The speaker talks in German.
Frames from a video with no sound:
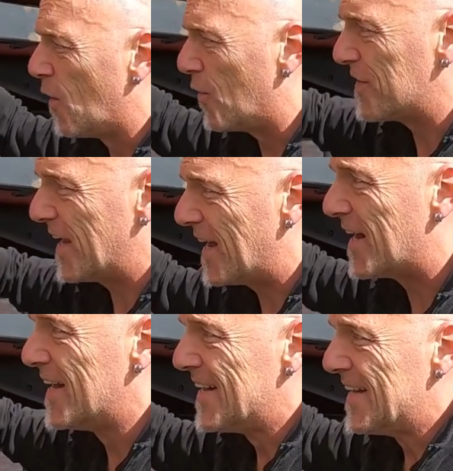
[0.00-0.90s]
Und
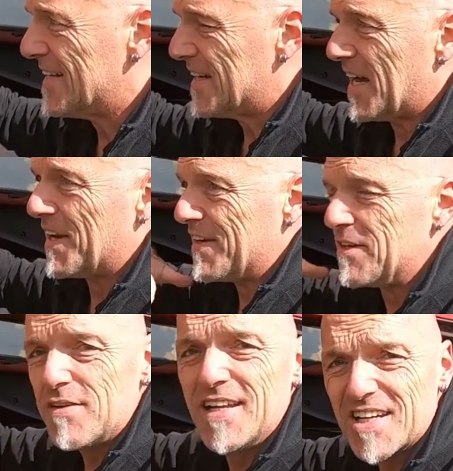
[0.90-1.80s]
er
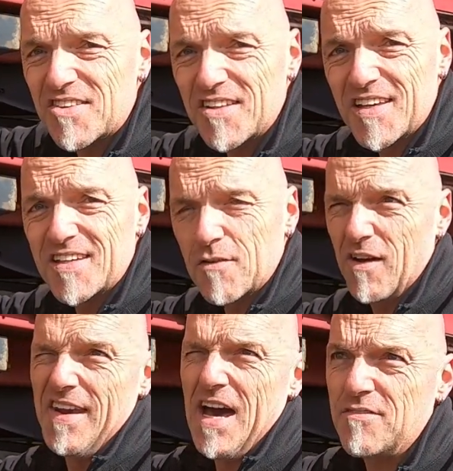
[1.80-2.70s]
nivelliert sich
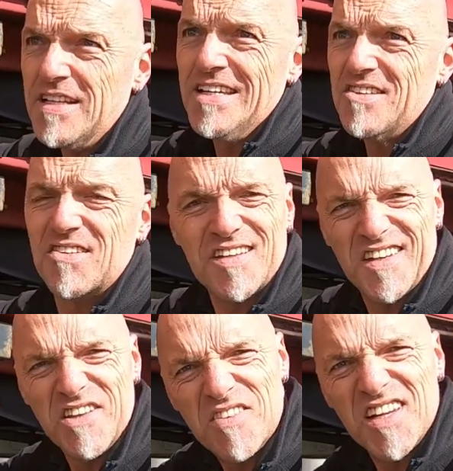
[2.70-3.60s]
oder navelliert sich,
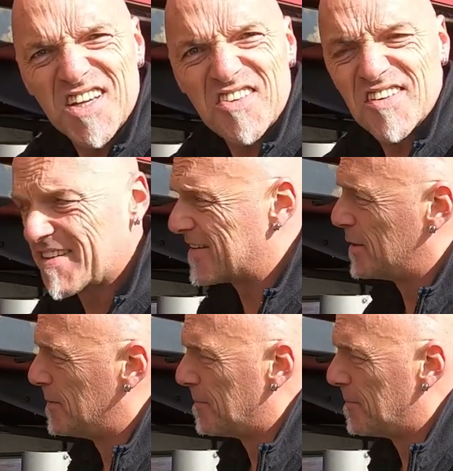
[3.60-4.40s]
nivelliert sich.